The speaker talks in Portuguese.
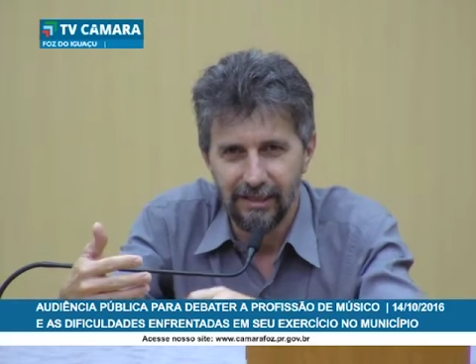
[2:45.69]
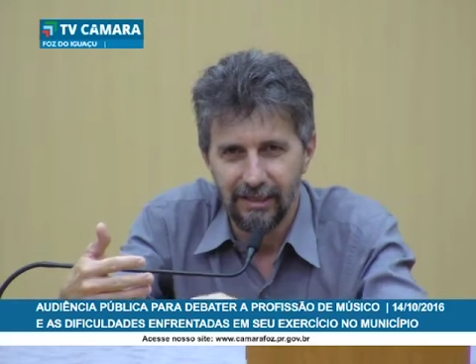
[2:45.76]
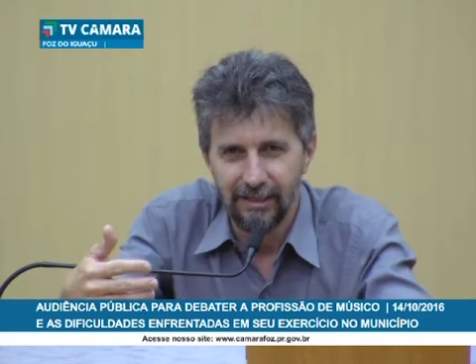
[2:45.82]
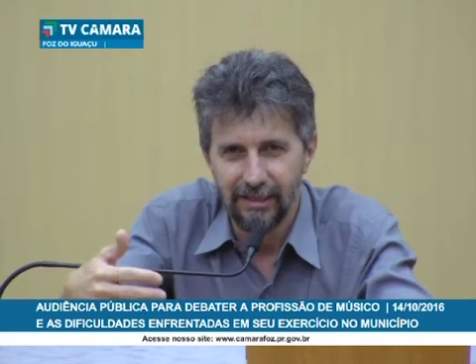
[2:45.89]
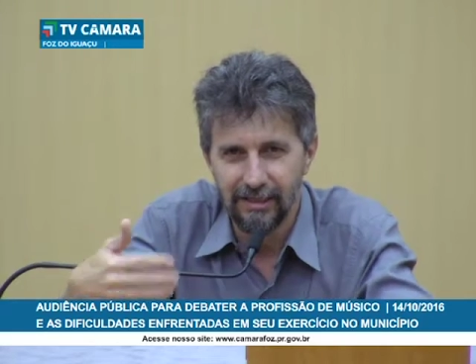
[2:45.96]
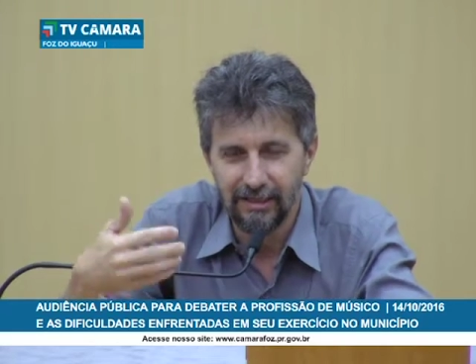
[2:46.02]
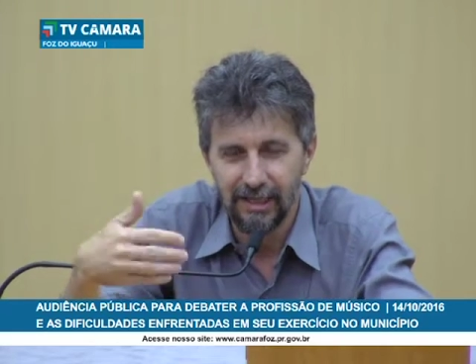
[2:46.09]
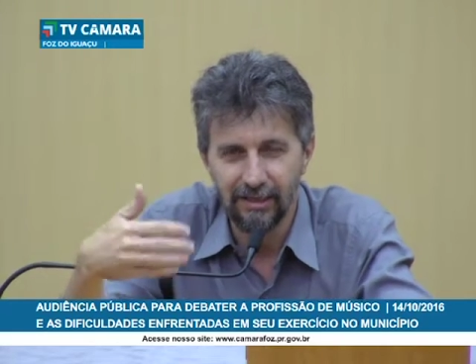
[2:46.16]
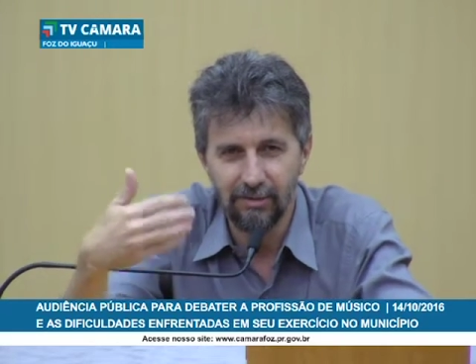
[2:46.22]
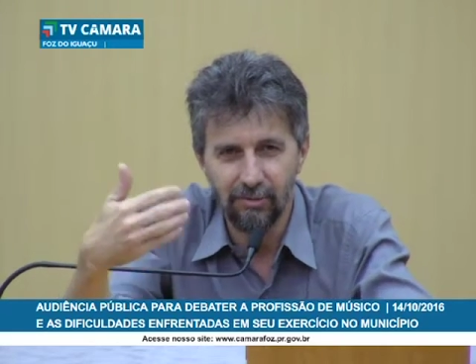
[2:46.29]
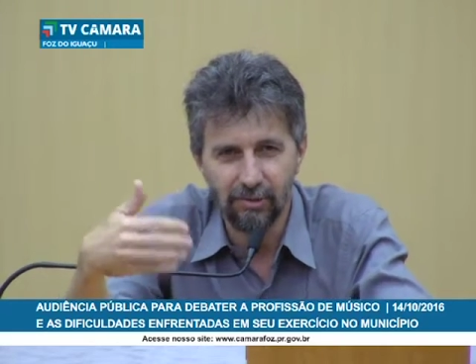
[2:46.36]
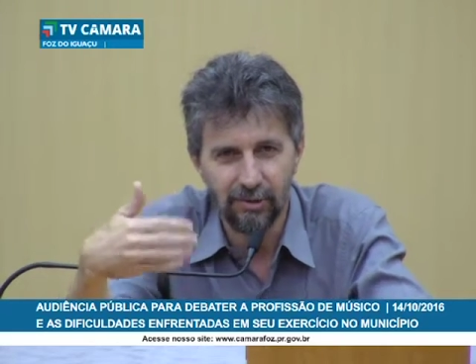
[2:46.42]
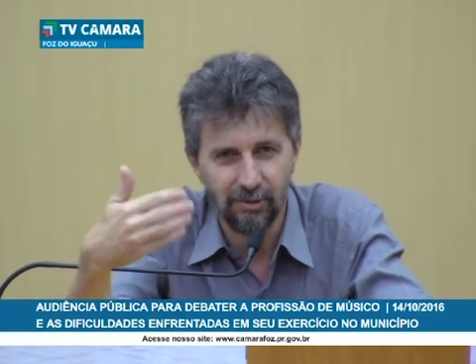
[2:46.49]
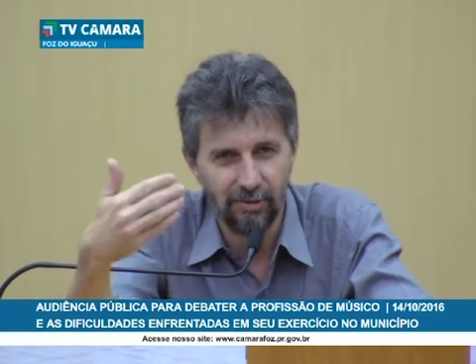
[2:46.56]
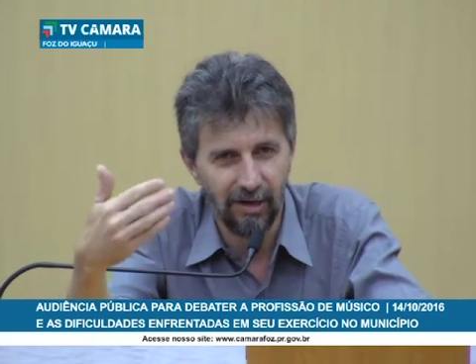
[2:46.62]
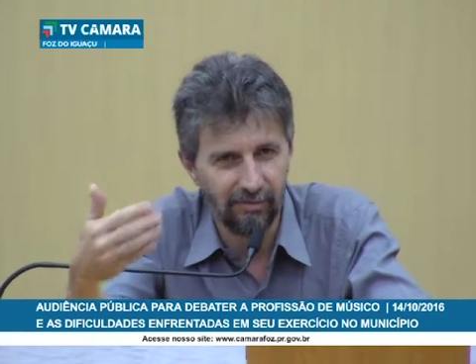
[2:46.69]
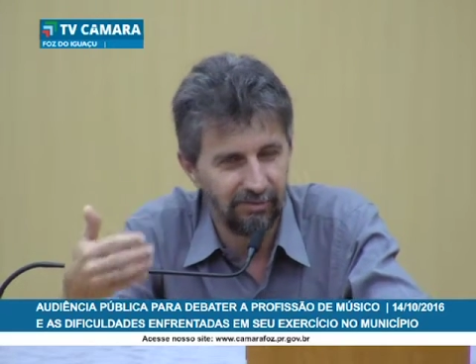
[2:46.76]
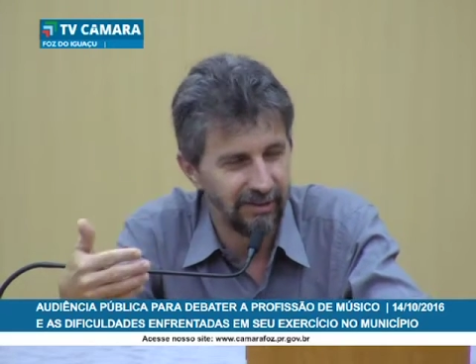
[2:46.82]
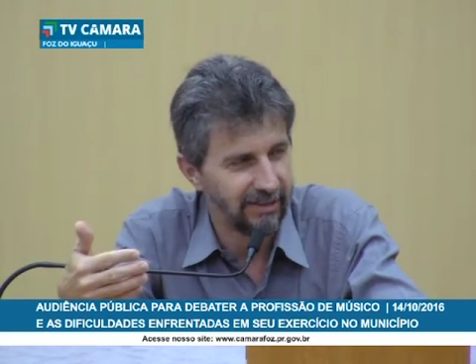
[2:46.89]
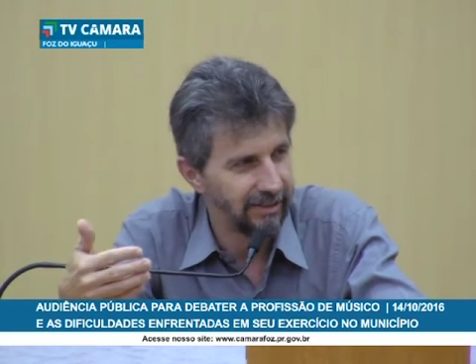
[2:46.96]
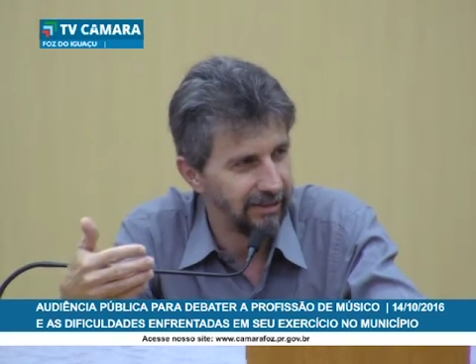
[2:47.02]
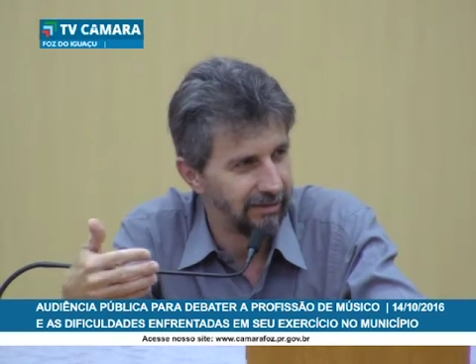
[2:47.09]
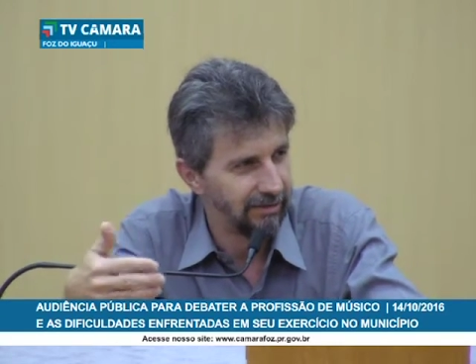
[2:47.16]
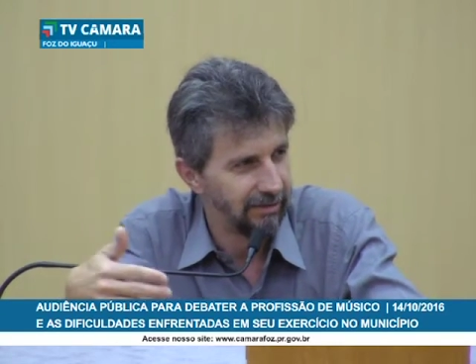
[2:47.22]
e tem que continuar fazendo.